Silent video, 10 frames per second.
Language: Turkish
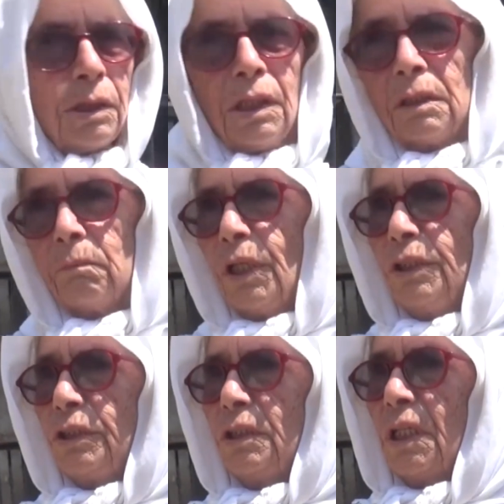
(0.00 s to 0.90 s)
Gitmen
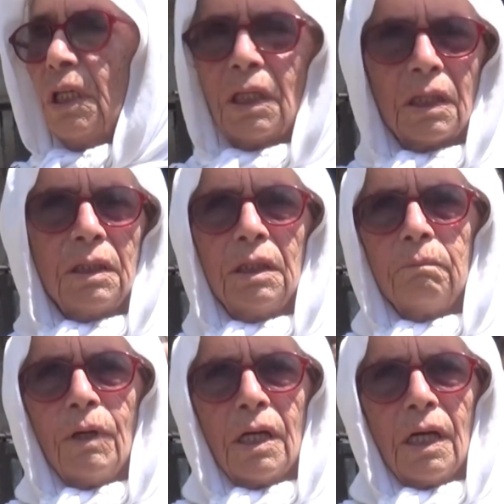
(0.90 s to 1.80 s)
içinde yanarı
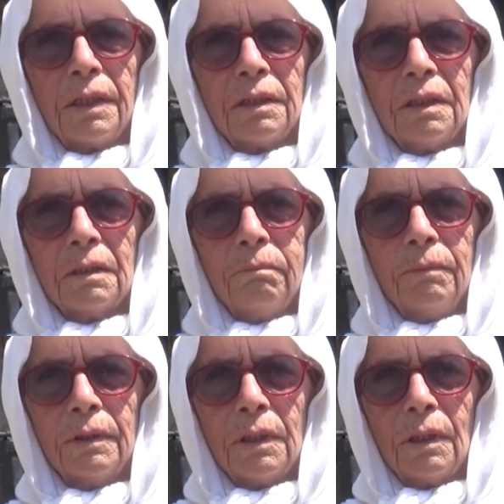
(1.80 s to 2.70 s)
gitme gari dedim.
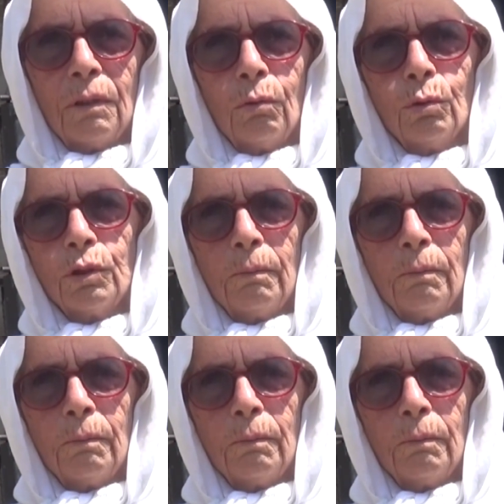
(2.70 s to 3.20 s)
O